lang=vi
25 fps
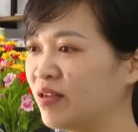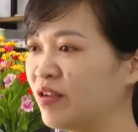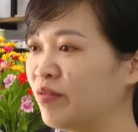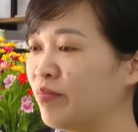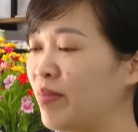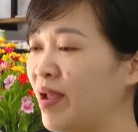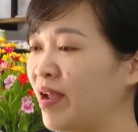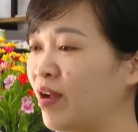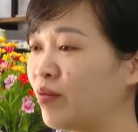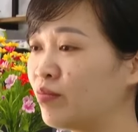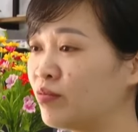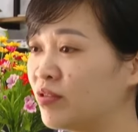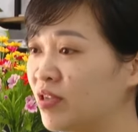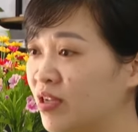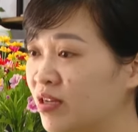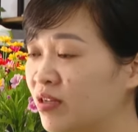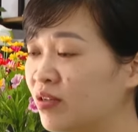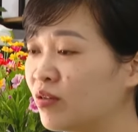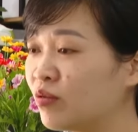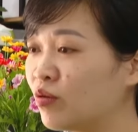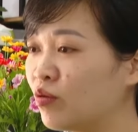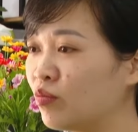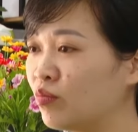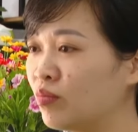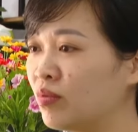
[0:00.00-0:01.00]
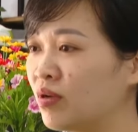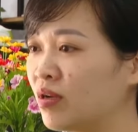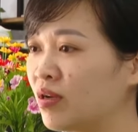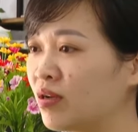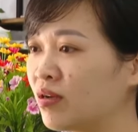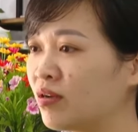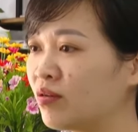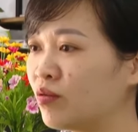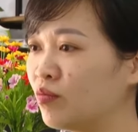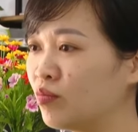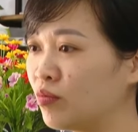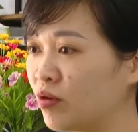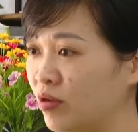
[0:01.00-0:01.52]
những bạn học sinh cũng
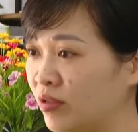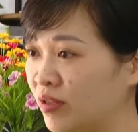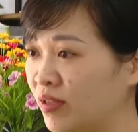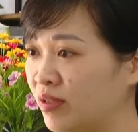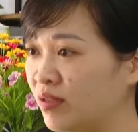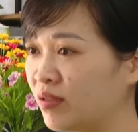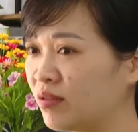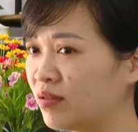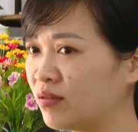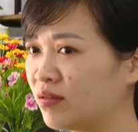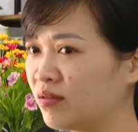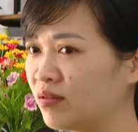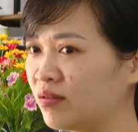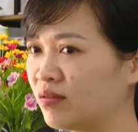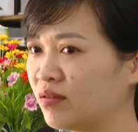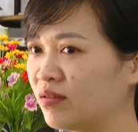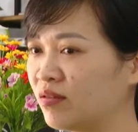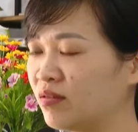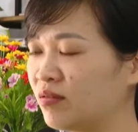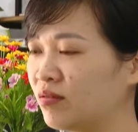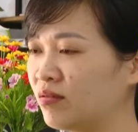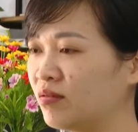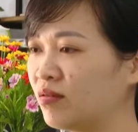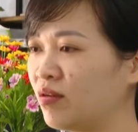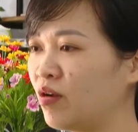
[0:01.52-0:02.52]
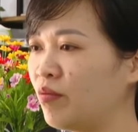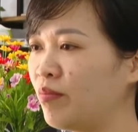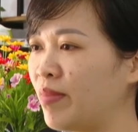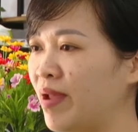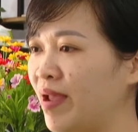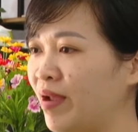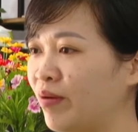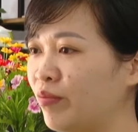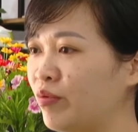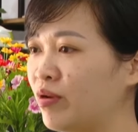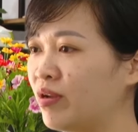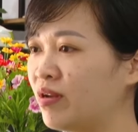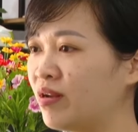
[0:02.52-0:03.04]
có mã
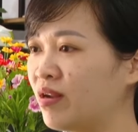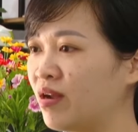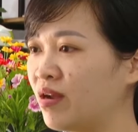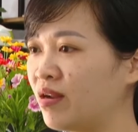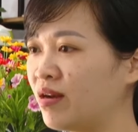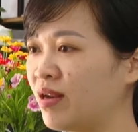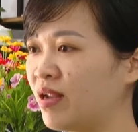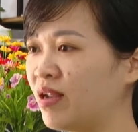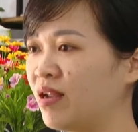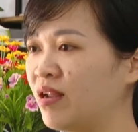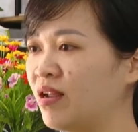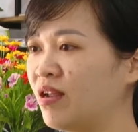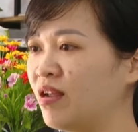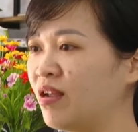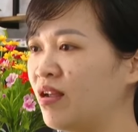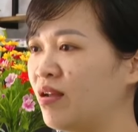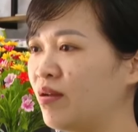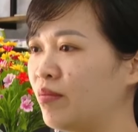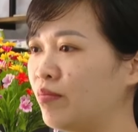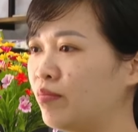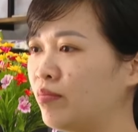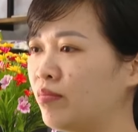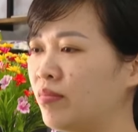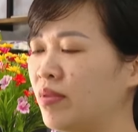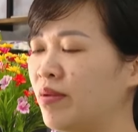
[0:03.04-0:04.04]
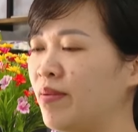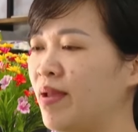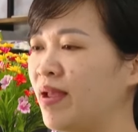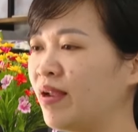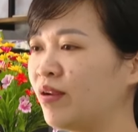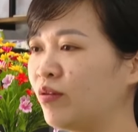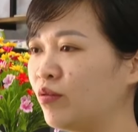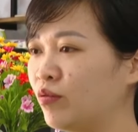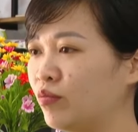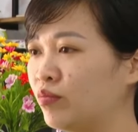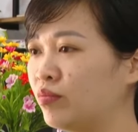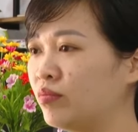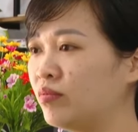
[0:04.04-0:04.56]
QR, mấy
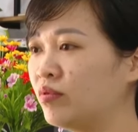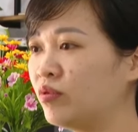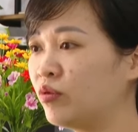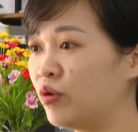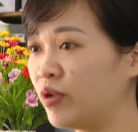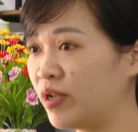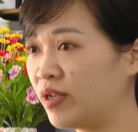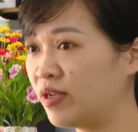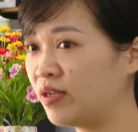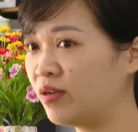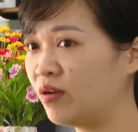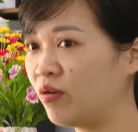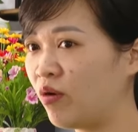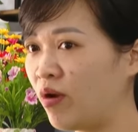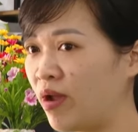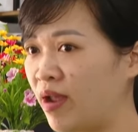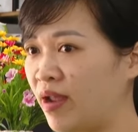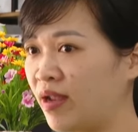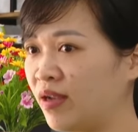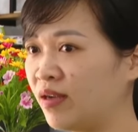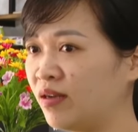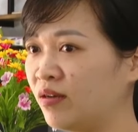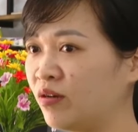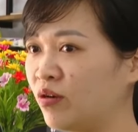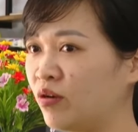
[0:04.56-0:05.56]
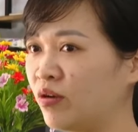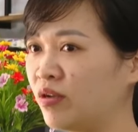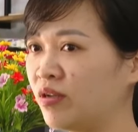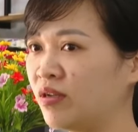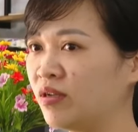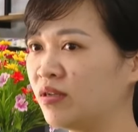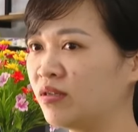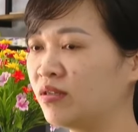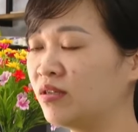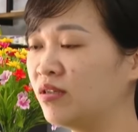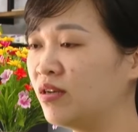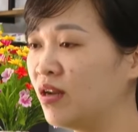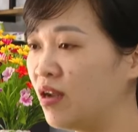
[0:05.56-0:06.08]
bạn cũng chuyển khoản rồi,
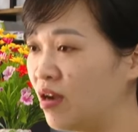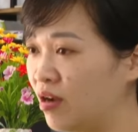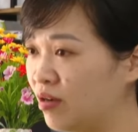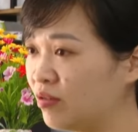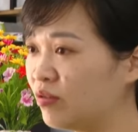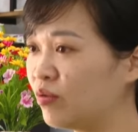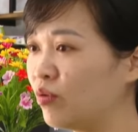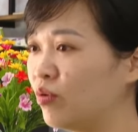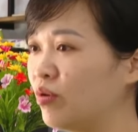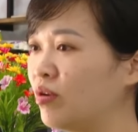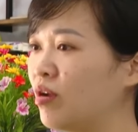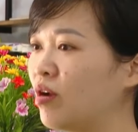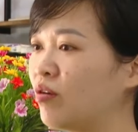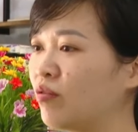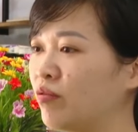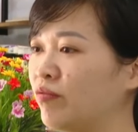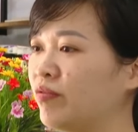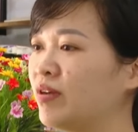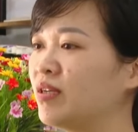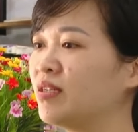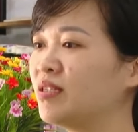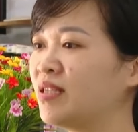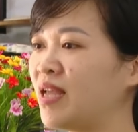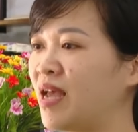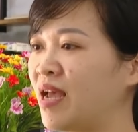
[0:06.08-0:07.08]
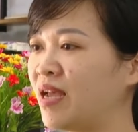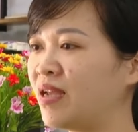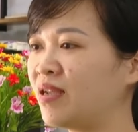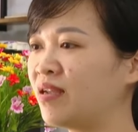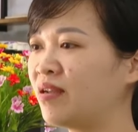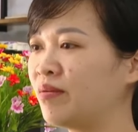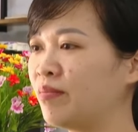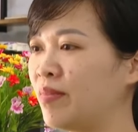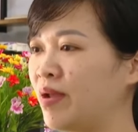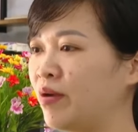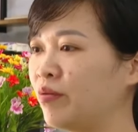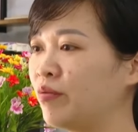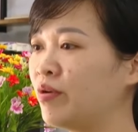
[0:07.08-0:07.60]
người lớn tuổi họ cũng vẫn
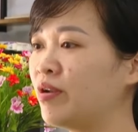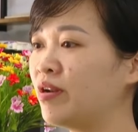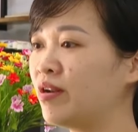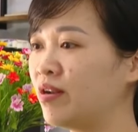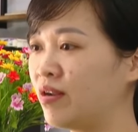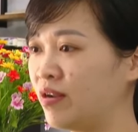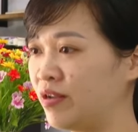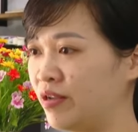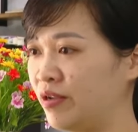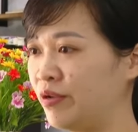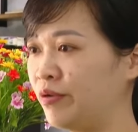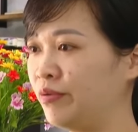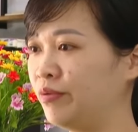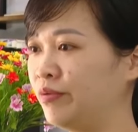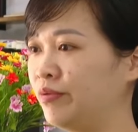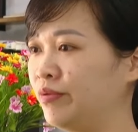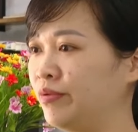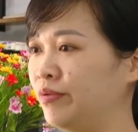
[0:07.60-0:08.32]
xài mã QR nhiều.